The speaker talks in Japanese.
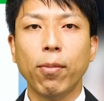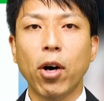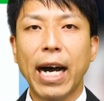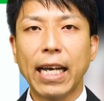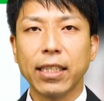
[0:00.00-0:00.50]

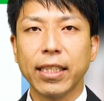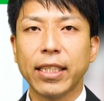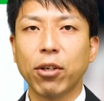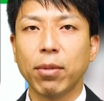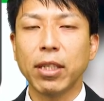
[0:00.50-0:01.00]
も配信し
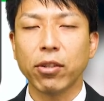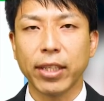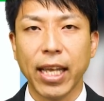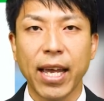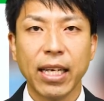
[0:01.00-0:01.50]
ております
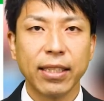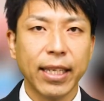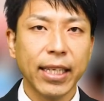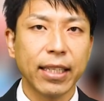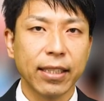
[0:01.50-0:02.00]
ので、
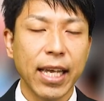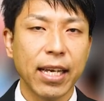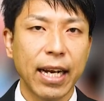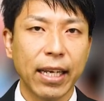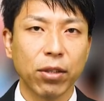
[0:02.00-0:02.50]
ぜひですね、
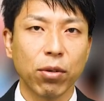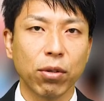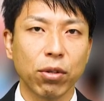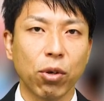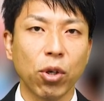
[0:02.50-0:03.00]
LINE 登
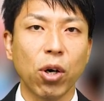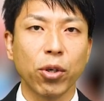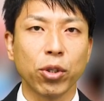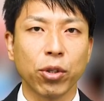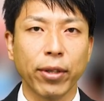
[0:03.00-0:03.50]
録のほど
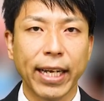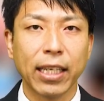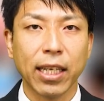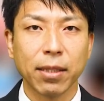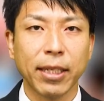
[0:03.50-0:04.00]
よろしくお願い
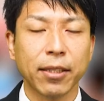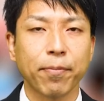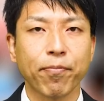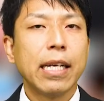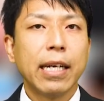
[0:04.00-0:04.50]
いたしま
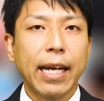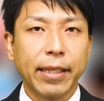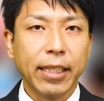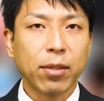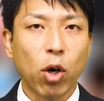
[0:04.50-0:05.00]
す。は
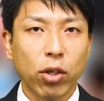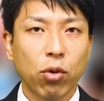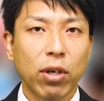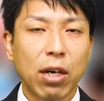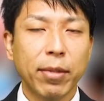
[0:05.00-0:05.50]
い、いつも
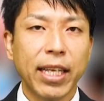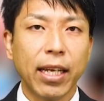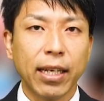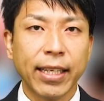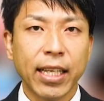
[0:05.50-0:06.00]
動画を見
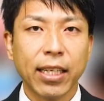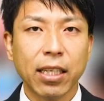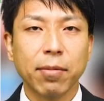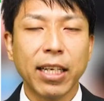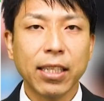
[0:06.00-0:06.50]
ていただい
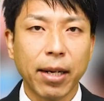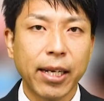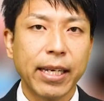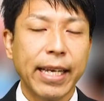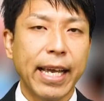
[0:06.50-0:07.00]
ている皆
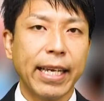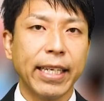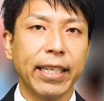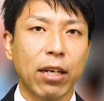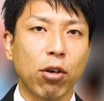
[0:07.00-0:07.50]
さん、
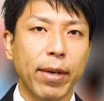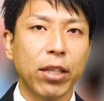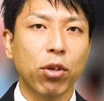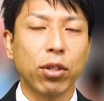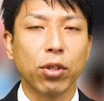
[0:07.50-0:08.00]
いいね、
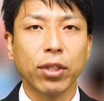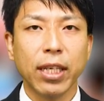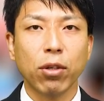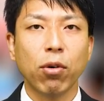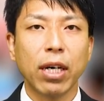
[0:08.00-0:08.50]
コメント、そし
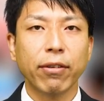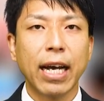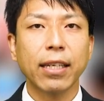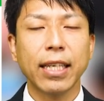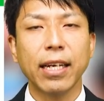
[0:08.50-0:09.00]
て動画の
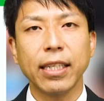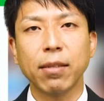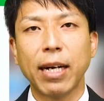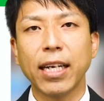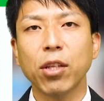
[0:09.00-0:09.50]
拡散、い
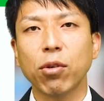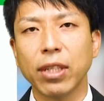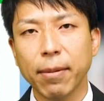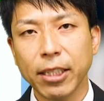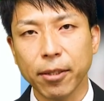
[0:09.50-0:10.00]
つもありがとうご
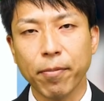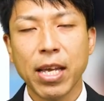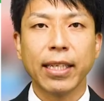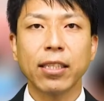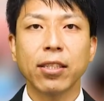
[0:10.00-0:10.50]
ざいます。
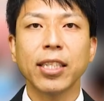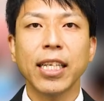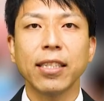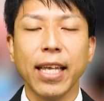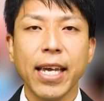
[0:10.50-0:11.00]
引き続き
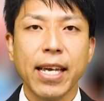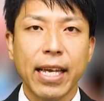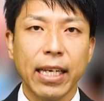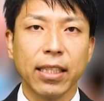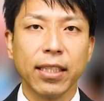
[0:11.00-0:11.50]
ですね、
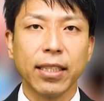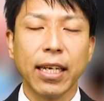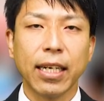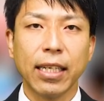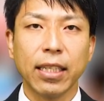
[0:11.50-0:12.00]
実
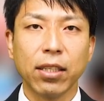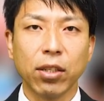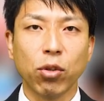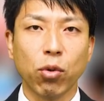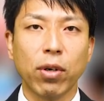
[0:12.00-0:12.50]
践会
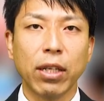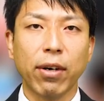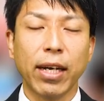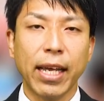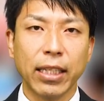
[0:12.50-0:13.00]
チャンネルの動画
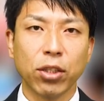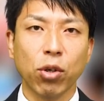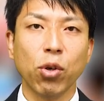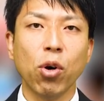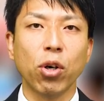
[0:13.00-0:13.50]
の視
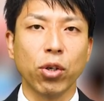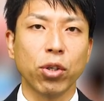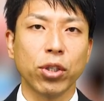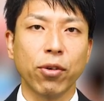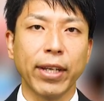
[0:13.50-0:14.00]
聴の方、よ
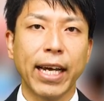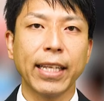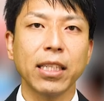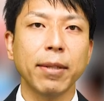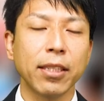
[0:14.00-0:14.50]
ろしくお願い
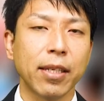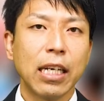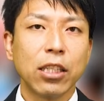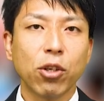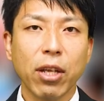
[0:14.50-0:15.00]
いたします。
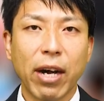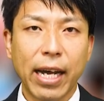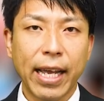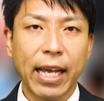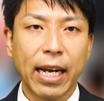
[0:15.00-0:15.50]
それでは、
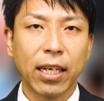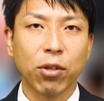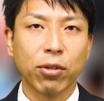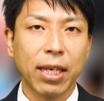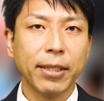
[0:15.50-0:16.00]
ありが
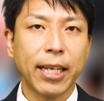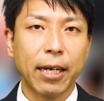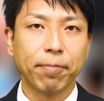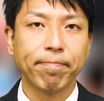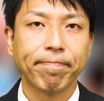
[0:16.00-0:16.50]
とうございました。